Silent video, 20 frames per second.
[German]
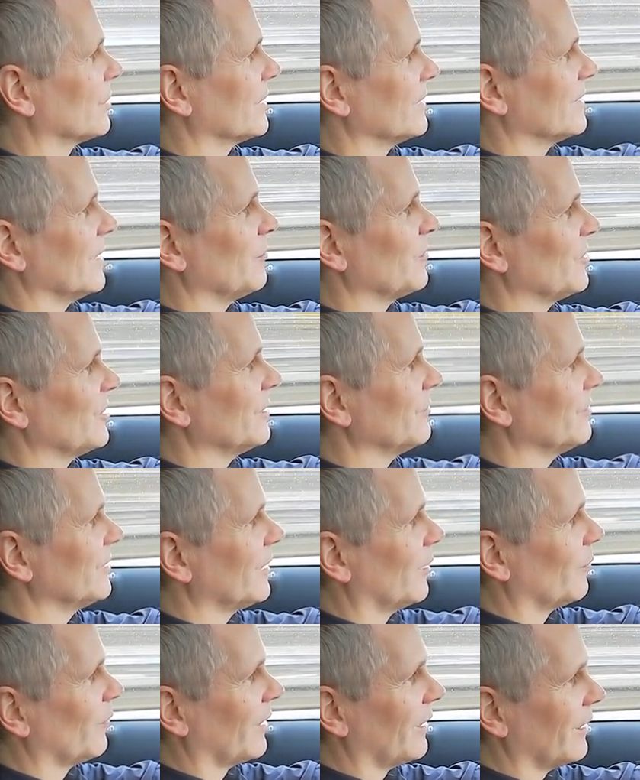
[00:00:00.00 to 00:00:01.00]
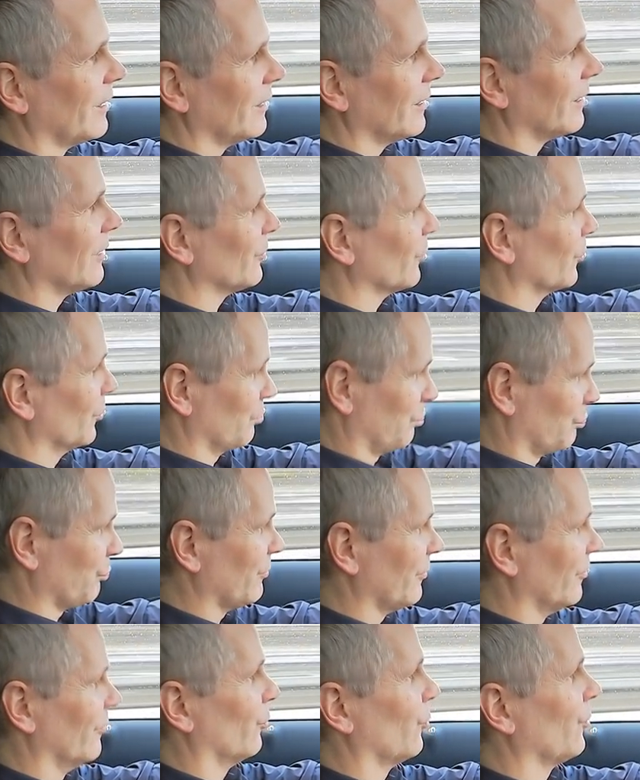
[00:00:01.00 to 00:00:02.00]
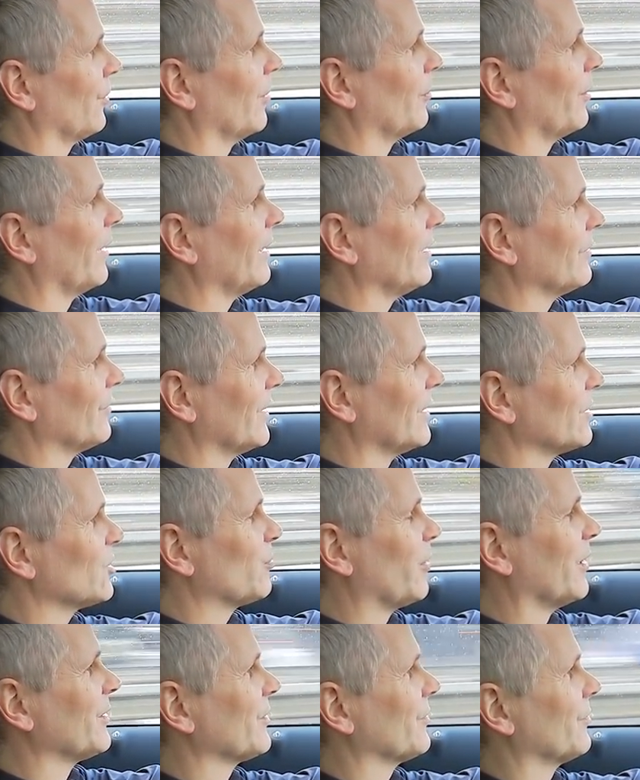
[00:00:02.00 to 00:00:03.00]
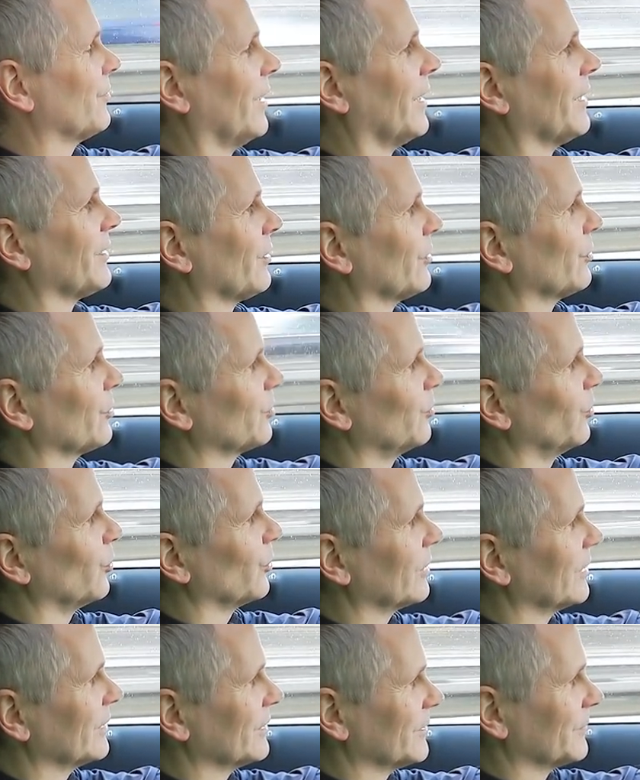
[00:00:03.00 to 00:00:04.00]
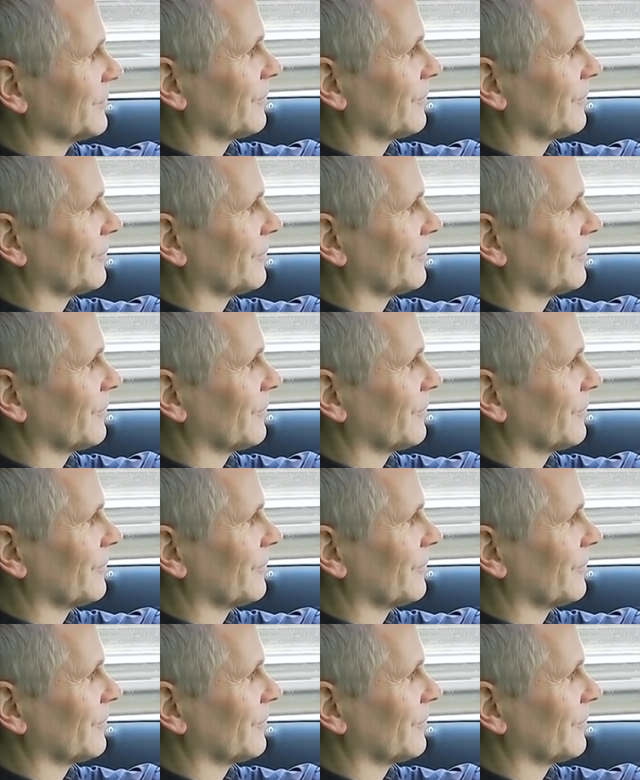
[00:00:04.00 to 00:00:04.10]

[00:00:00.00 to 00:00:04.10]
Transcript: gedämmt hier wieder mal. Also wunderbar, sehr entspanntes Fahren dadurch möglich